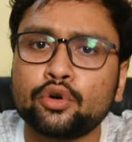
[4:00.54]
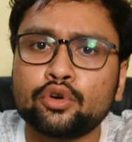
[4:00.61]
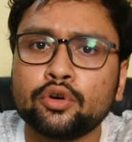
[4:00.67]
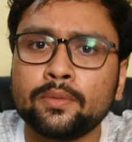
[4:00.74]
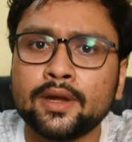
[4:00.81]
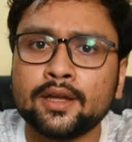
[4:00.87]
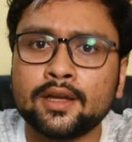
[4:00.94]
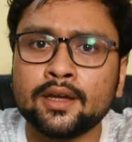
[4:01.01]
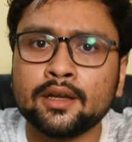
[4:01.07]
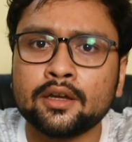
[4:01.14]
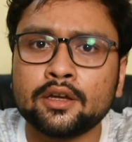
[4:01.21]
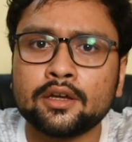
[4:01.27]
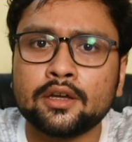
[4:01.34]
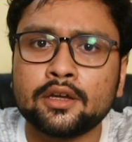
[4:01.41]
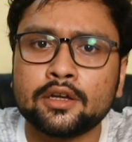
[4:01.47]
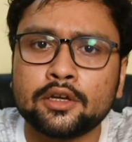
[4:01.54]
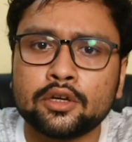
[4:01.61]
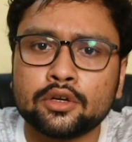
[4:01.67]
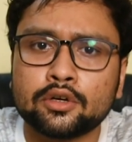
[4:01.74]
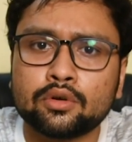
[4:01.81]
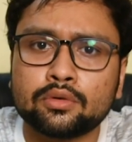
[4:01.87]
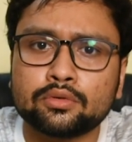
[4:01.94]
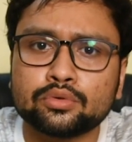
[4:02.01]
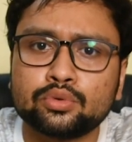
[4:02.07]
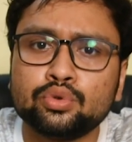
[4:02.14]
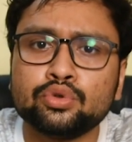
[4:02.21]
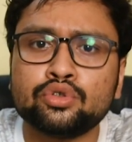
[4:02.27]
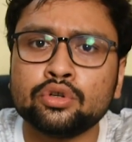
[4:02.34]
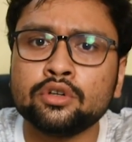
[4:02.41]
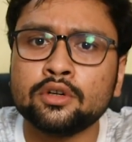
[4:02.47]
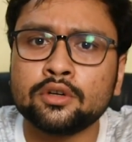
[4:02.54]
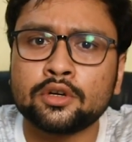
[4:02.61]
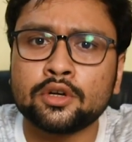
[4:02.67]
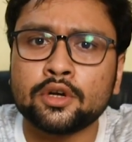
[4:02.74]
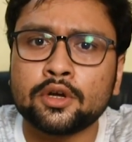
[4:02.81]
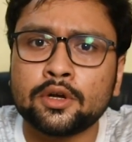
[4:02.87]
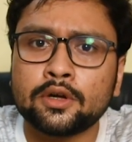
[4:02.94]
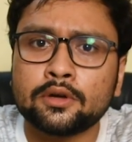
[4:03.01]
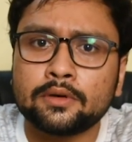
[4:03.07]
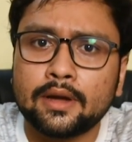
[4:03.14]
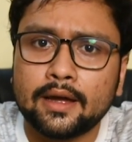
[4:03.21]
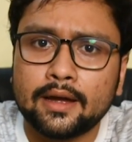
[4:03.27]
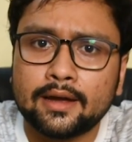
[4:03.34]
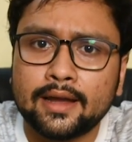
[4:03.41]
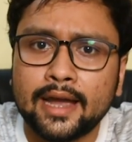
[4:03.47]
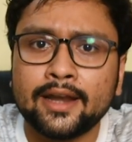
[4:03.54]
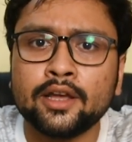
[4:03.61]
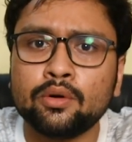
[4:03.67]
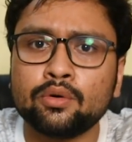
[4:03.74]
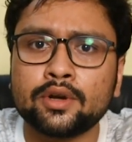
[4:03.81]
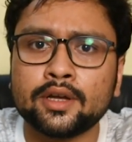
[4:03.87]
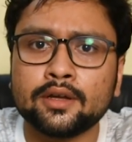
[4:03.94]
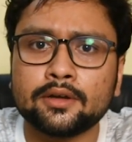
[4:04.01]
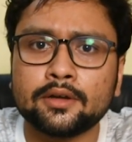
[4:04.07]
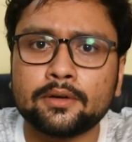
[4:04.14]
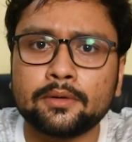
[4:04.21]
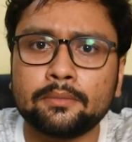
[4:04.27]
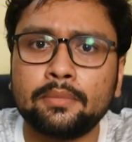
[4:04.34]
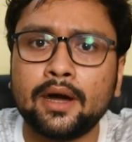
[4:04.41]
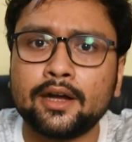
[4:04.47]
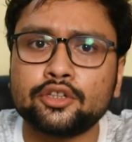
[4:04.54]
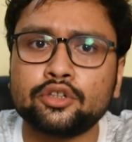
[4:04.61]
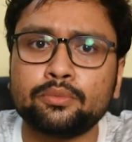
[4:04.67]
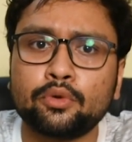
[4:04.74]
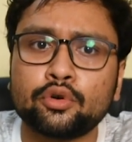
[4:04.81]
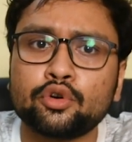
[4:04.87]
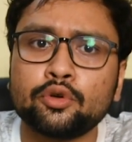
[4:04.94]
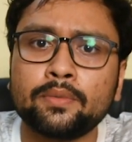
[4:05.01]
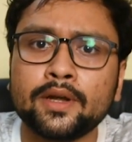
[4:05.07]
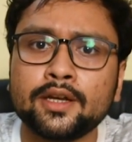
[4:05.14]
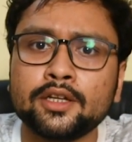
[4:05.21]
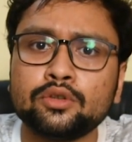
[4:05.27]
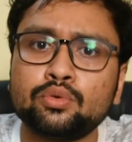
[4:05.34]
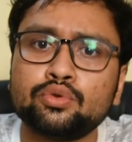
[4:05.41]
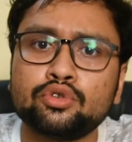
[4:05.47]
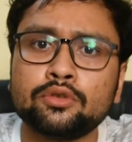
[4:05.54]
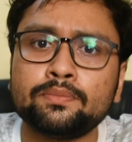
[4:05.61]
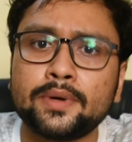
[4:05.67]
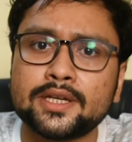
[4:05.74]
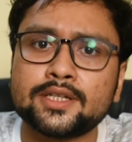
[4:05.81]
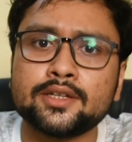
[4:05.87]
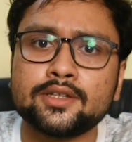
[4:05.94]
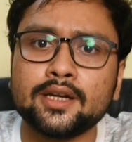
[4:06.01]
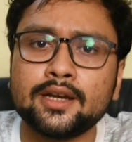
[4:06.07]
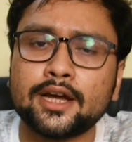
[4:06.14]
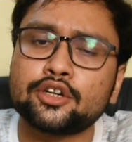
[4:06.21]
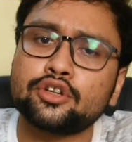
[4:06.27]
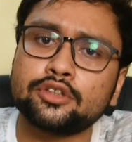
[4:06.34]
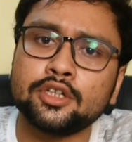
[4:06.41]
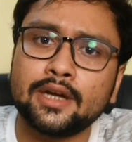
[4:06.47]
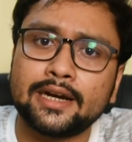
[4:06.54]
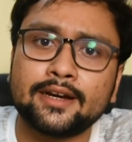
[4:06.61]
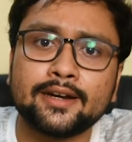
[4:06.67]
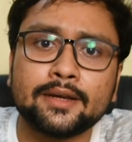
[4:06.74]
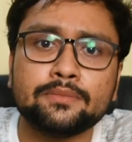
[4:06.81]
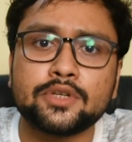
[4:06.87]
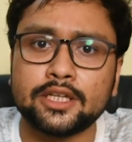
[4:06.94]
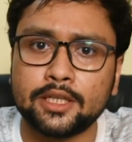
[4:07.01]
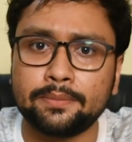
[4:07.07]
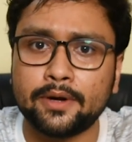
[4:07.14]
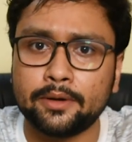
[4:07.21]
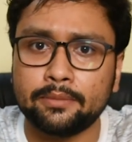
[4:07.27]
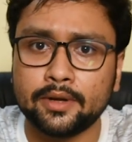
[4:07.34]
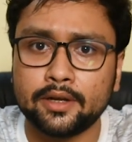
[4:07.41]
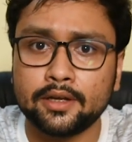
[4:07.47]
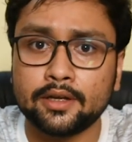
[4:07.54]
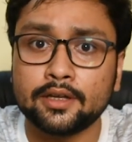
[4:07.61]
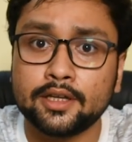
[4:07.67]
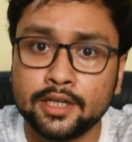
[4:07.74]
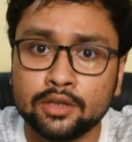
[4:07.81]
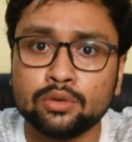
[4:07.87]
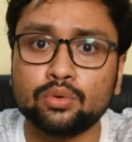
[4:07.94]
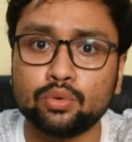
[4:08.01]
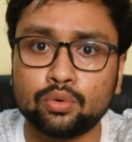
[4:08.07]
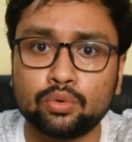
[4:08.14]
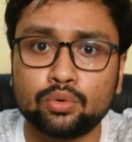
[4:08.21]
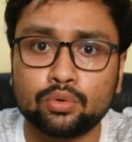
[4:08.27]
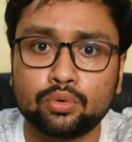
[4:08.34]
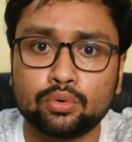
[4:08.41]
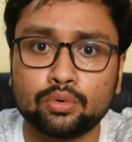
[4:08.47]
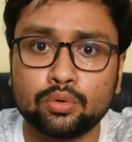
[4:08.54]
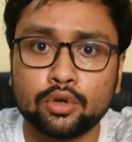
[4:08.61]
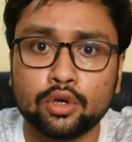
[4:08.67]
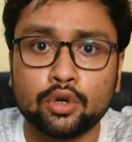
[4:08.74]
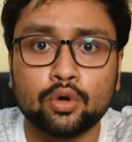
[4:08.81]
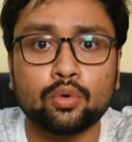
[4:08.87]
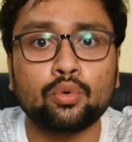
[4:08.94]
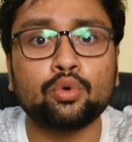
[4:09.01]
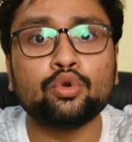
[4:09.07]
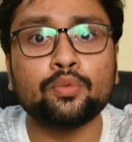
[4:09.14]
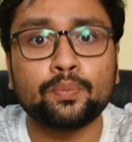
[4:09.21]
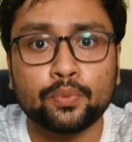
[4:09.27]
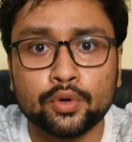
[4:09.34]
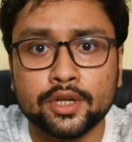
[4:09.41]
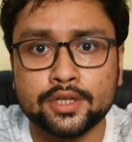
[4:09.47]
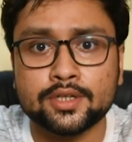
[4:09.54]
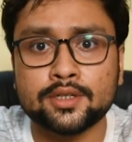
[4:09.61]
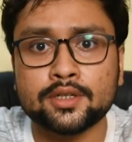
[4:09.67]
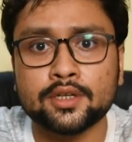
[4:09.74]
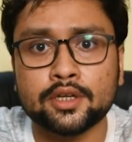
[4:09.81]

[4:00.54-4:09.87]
মোটর বাইকে দুজন ক্যারি করে বা একজন মোটর বাইকে দুজন প্যাসেঞ্জার একসাথে অ্যাট এ টাইম যেতে পারবে কিন্তু কোনো পুলিশ